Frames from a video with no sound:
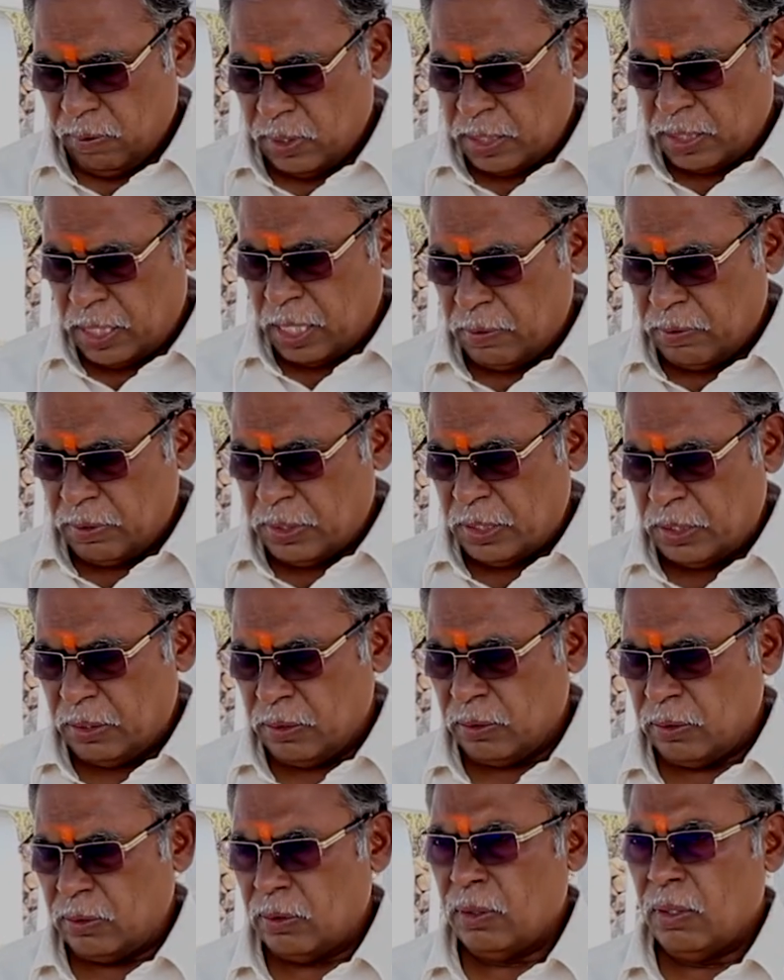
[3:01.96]
ఒరిజినల్గా
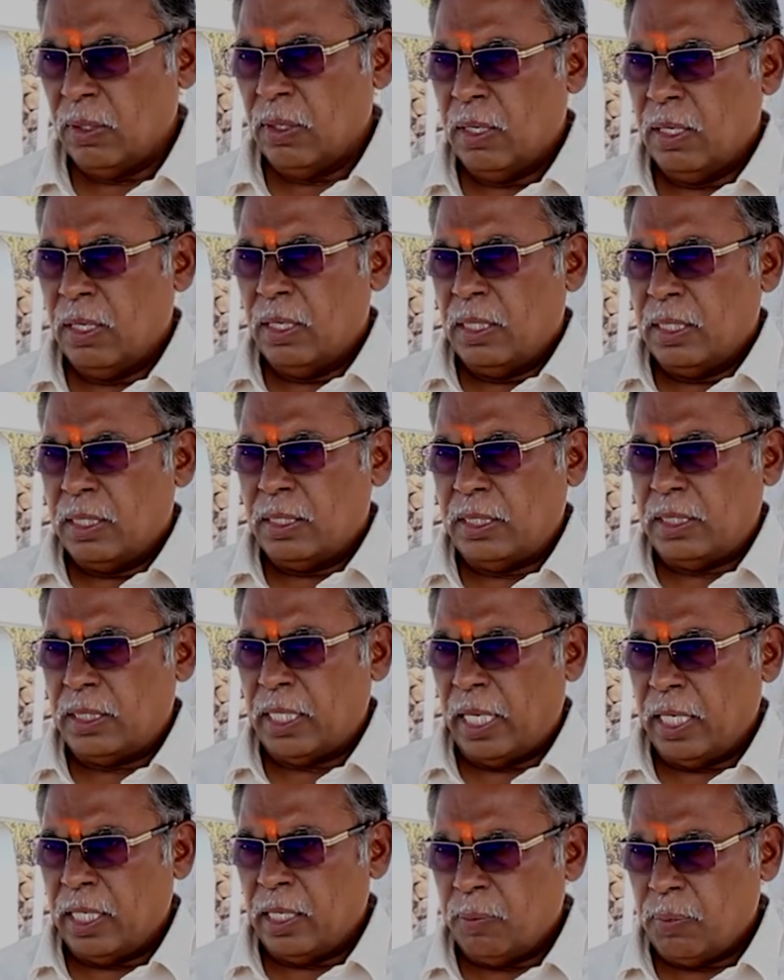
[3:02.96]
వచ్చిన
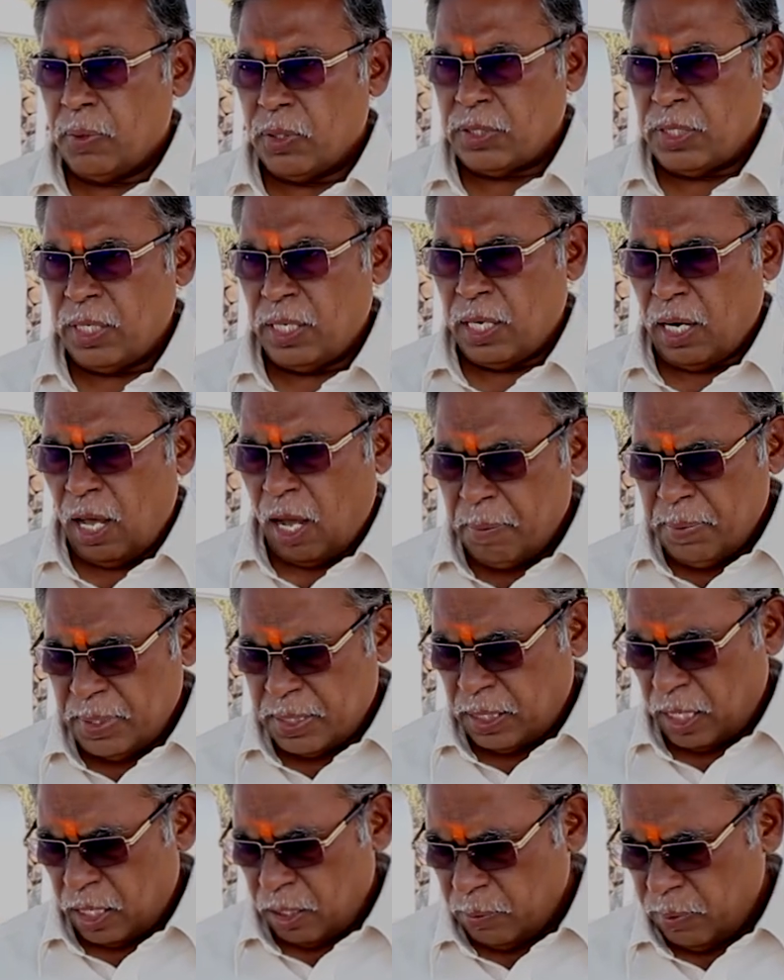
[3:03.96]
జైన పురుషుని నాభి
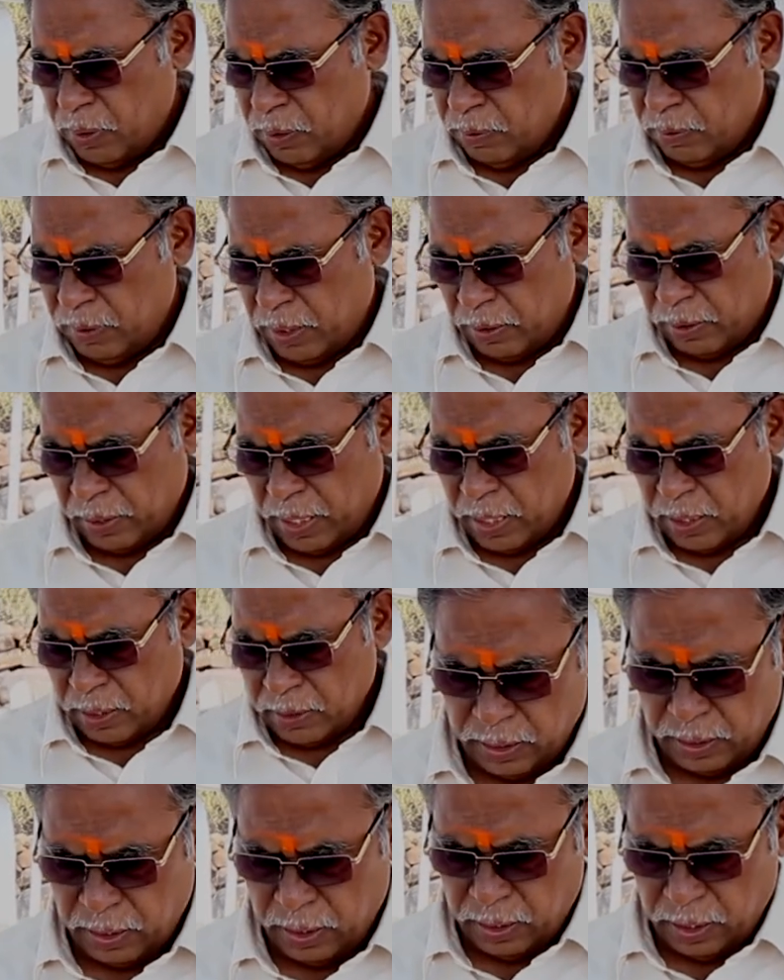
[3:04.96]
స్థానంలో ఉన్నట్టుగా
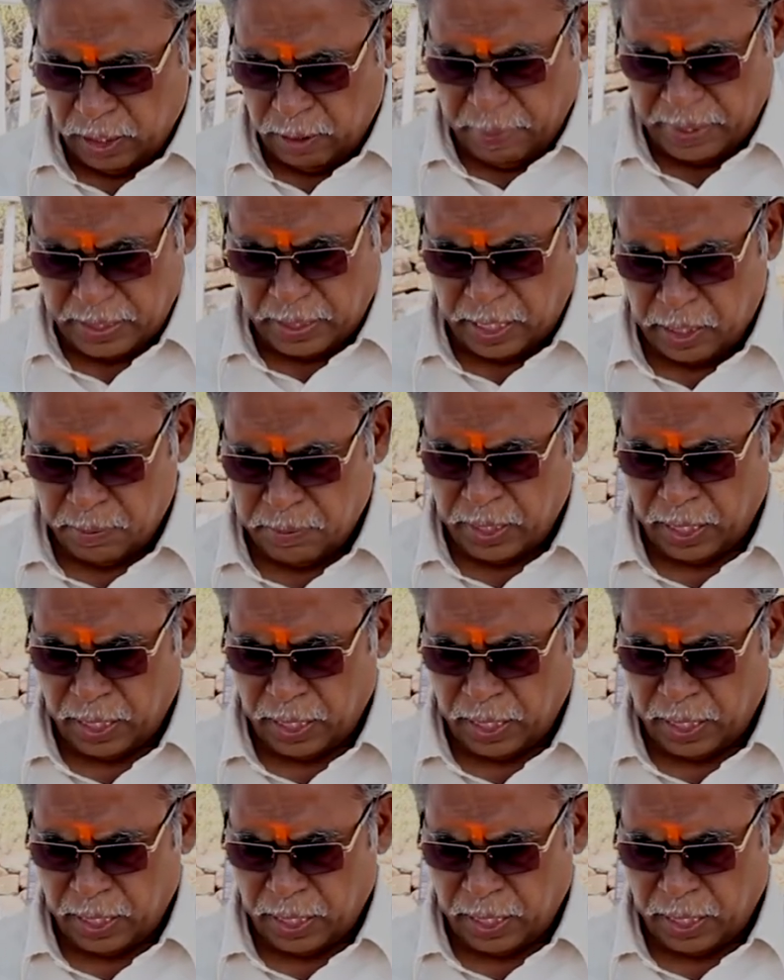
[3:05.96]
ఇది డిపిక్ట్ చేయడం